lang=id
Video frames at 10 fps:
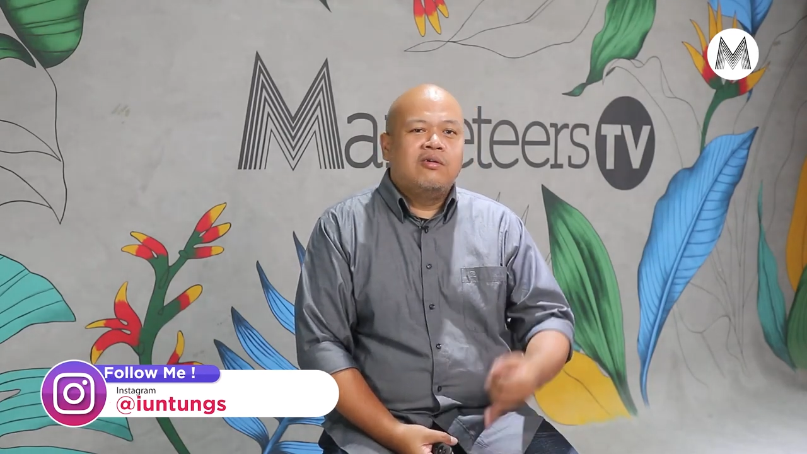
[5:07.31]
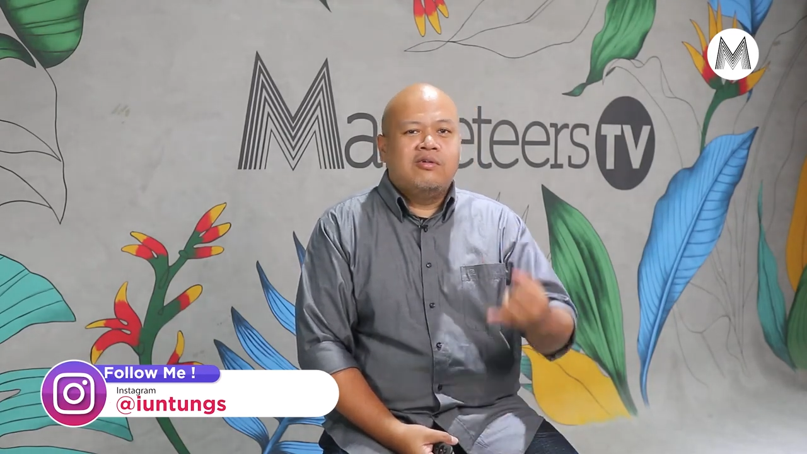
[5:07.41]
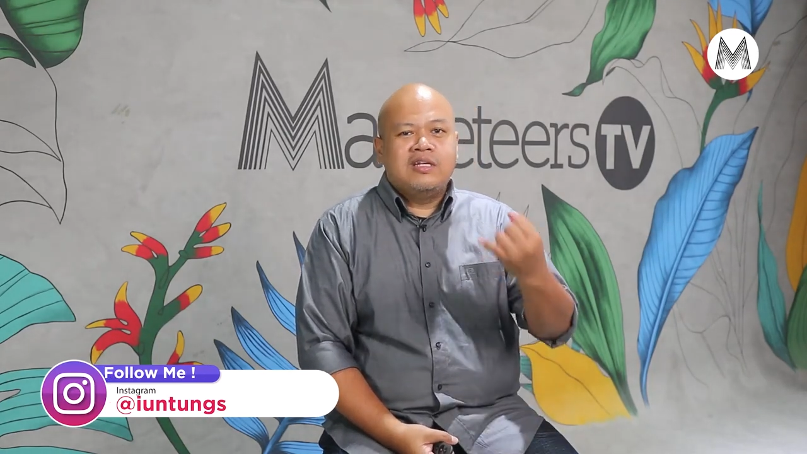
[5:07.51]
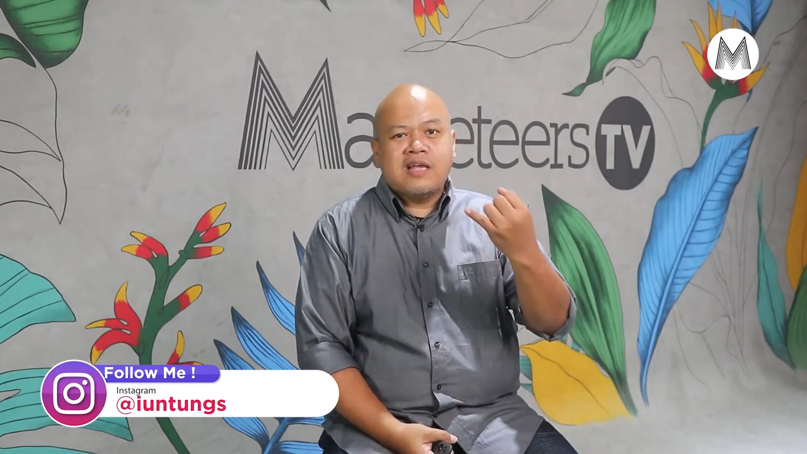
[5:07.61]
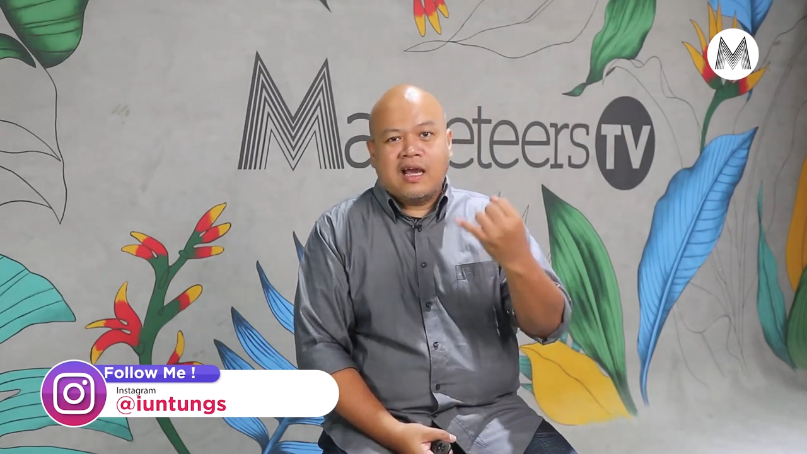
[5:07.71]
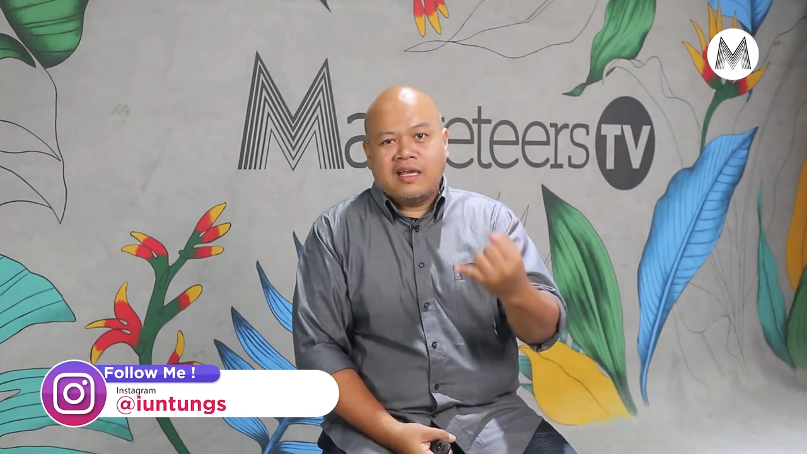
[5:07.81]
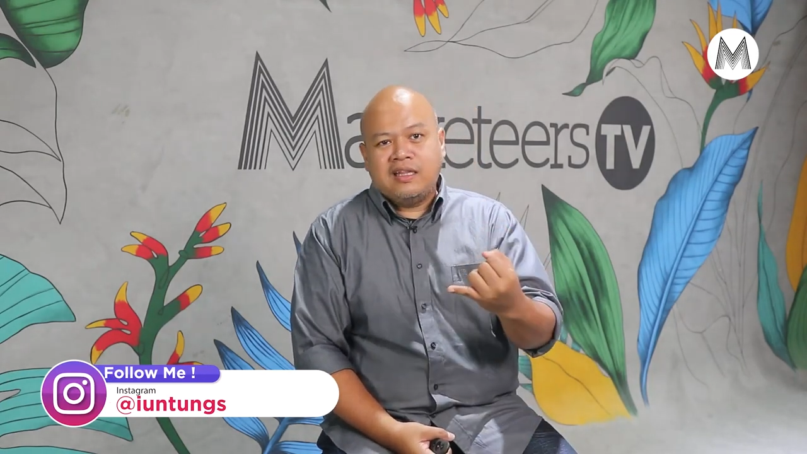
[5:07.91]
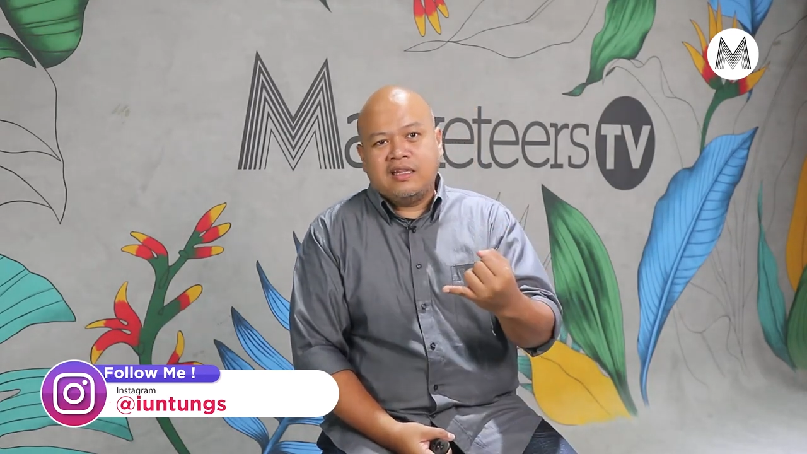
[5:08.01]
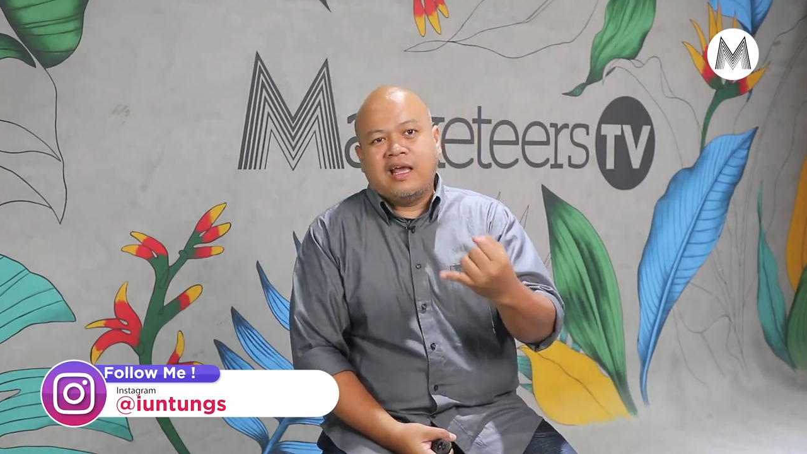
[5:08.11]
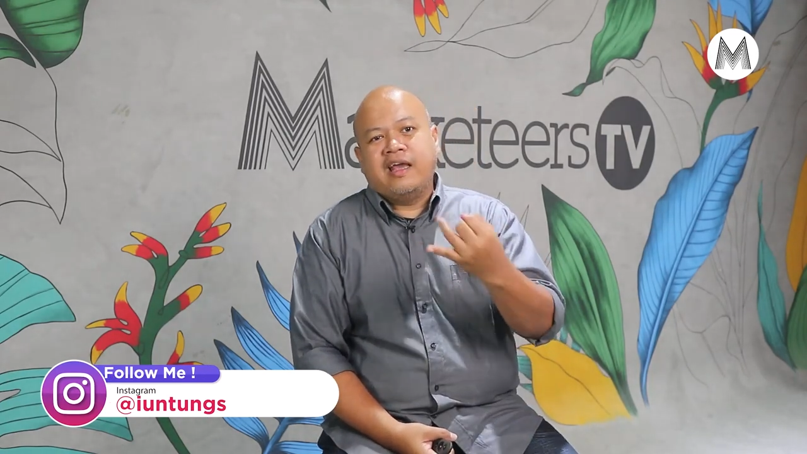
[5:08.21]
udah
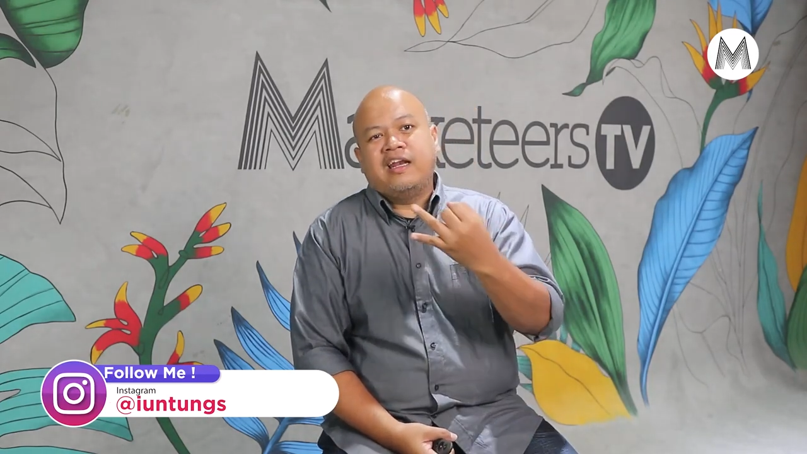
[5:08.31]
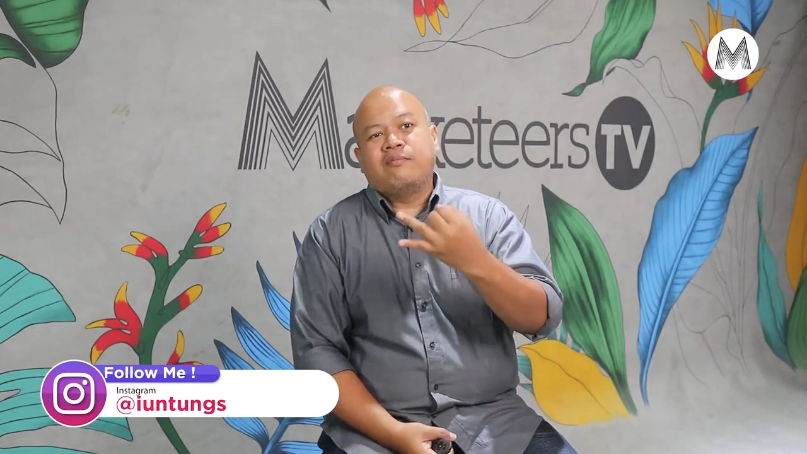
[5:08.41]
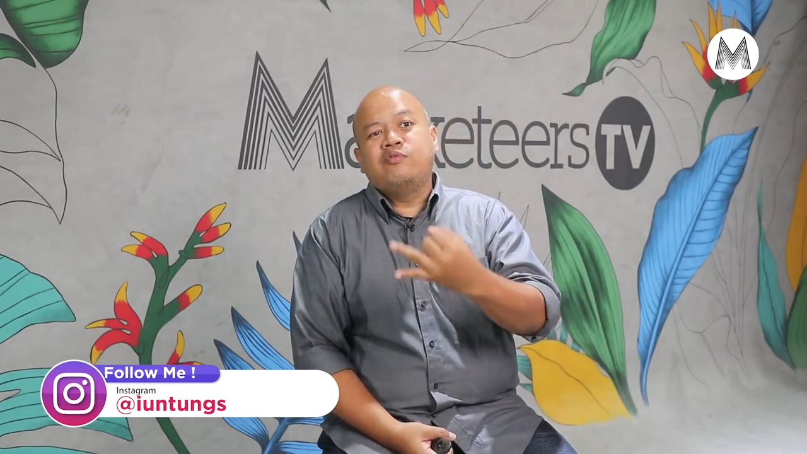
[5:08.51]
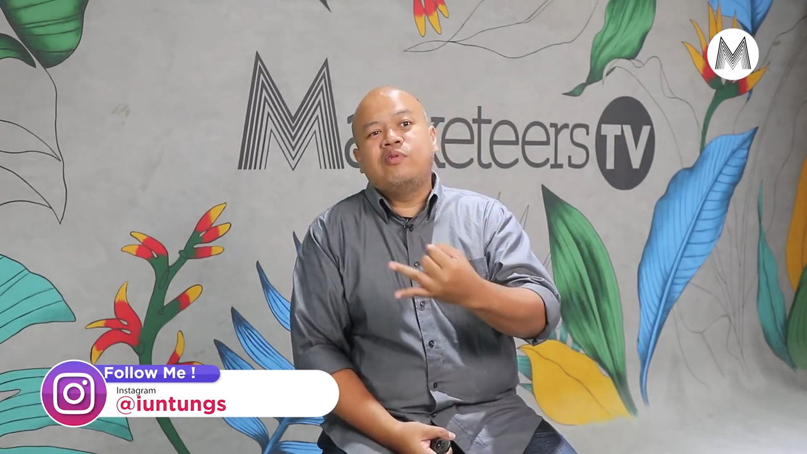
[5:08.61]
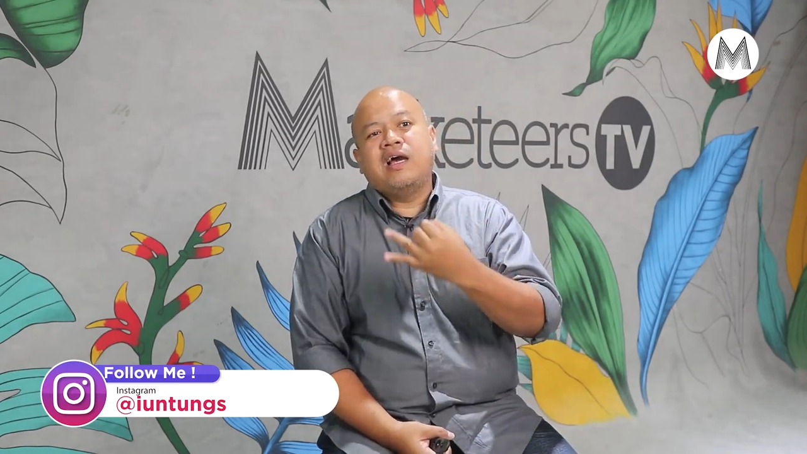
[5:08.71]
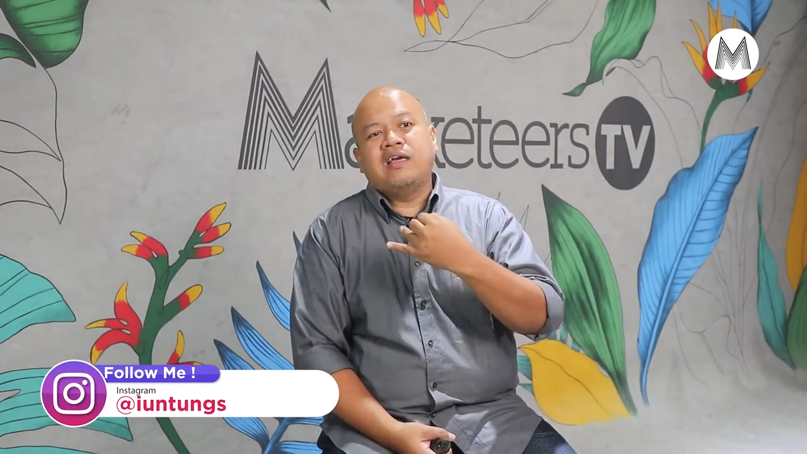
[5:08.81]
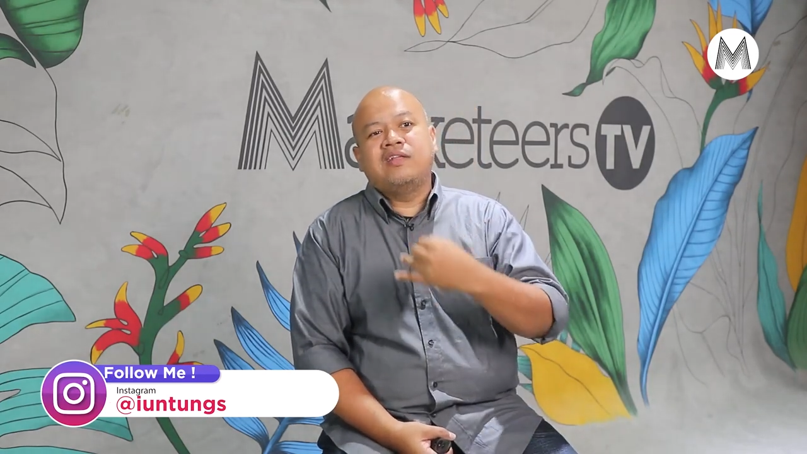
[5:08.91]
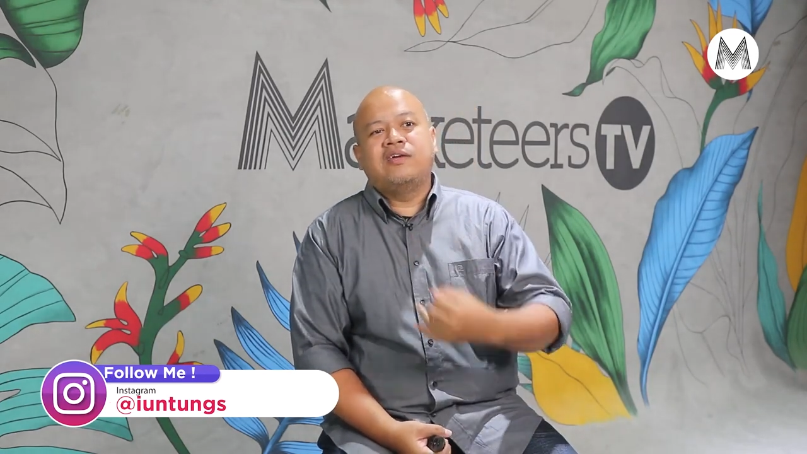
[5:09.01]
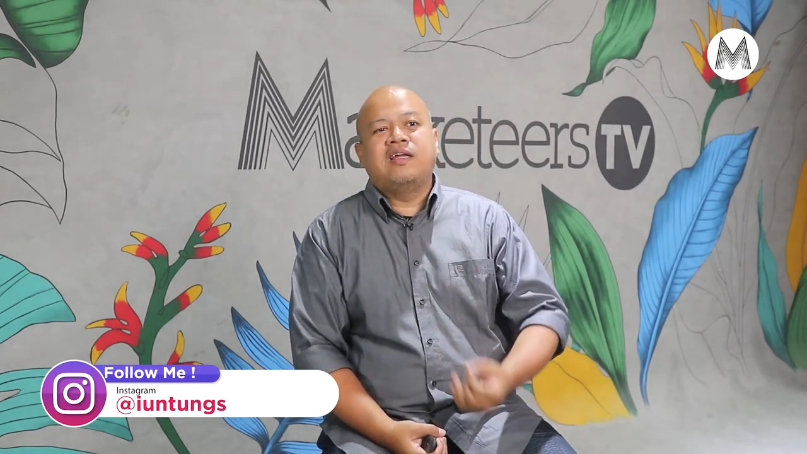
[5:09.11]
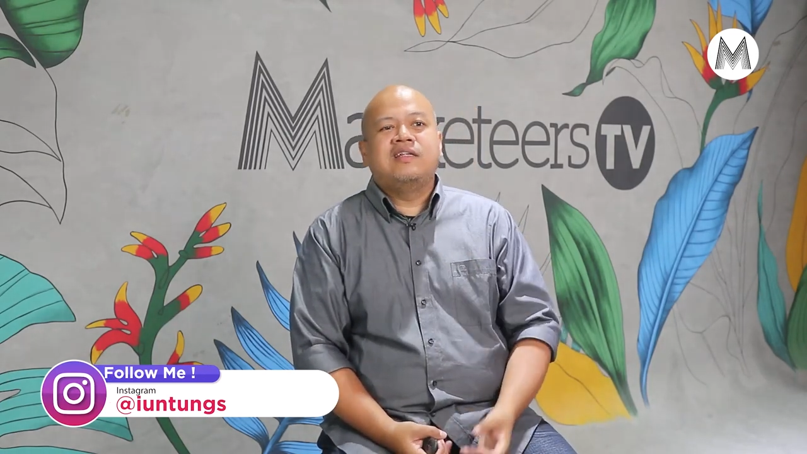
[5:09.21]
sakit, nggak enak pula
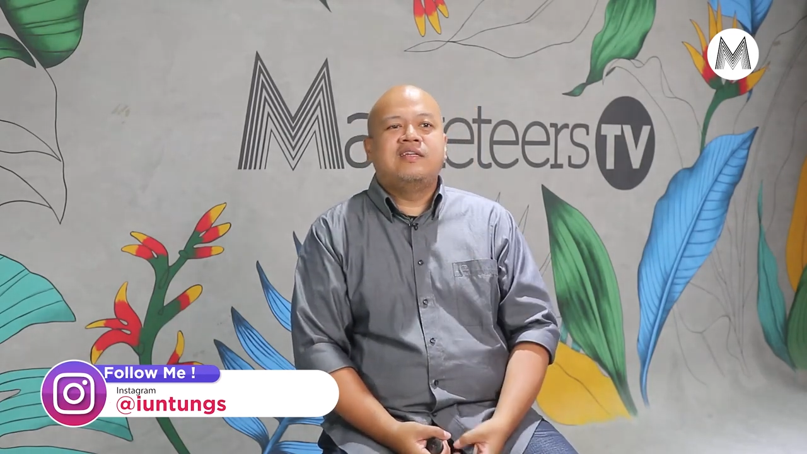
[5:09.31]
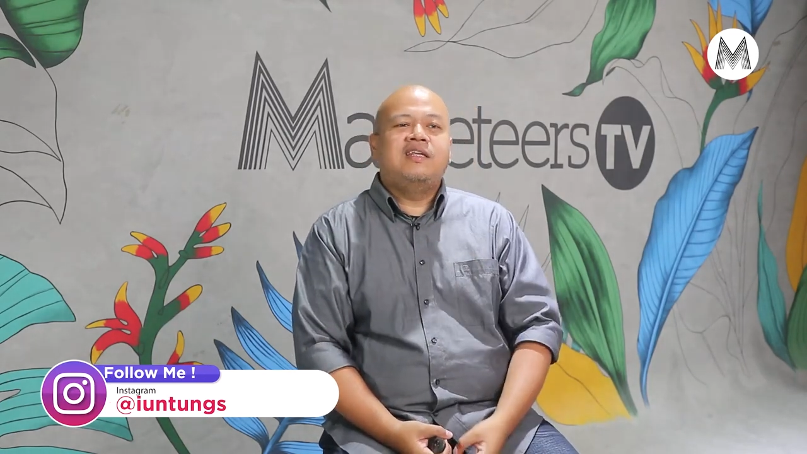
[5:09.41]
gitu kan.